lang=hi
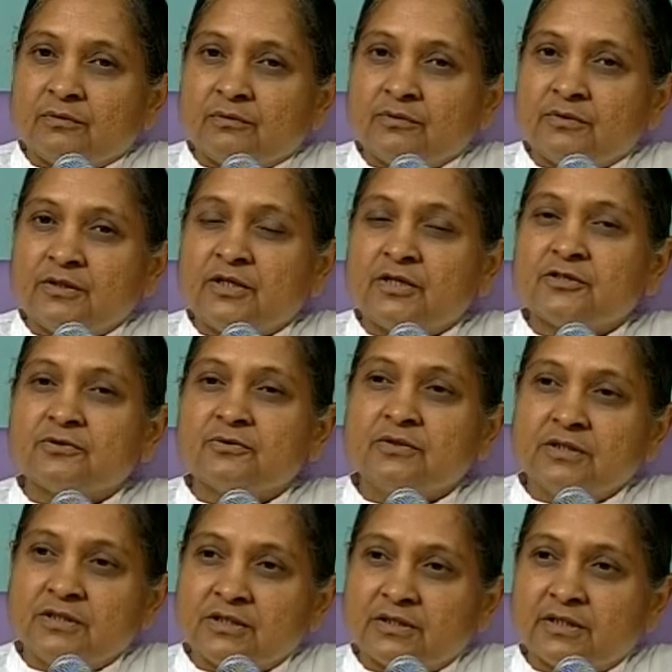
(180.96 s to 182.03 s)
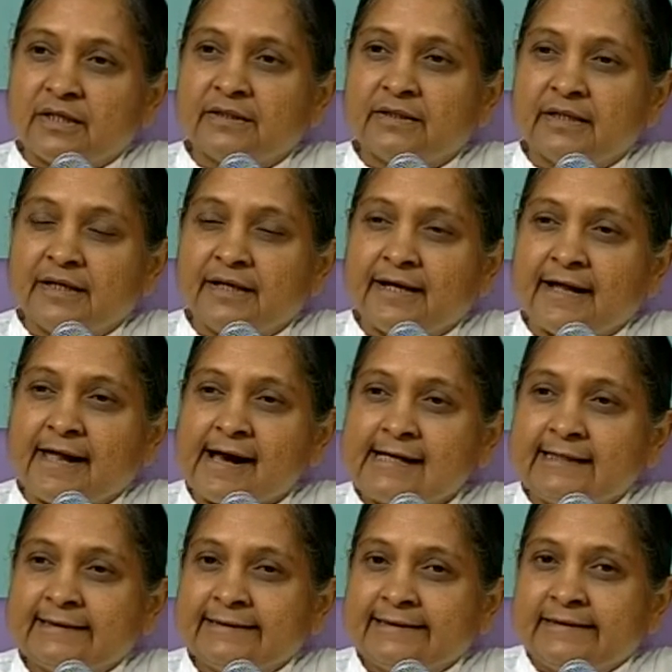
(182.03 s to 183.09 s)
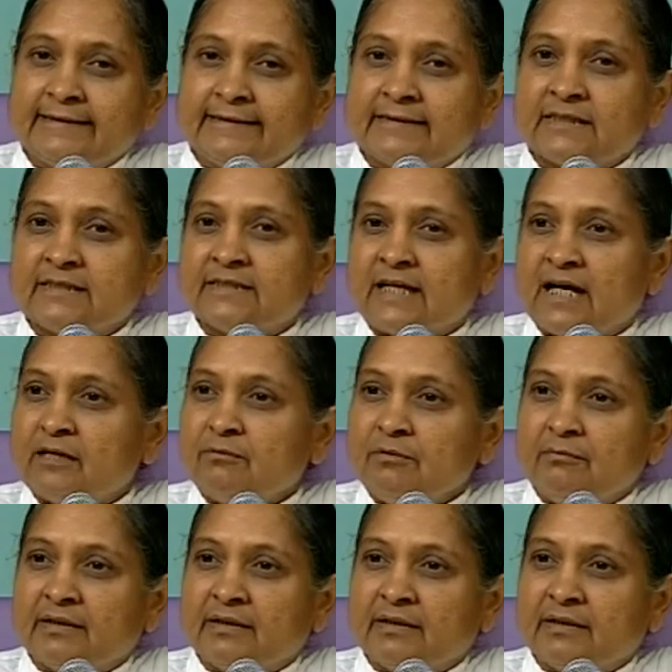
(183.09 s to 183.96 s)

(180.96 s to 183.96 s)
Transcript: उसे अशुद्ध चित्त कहते हैं संसार में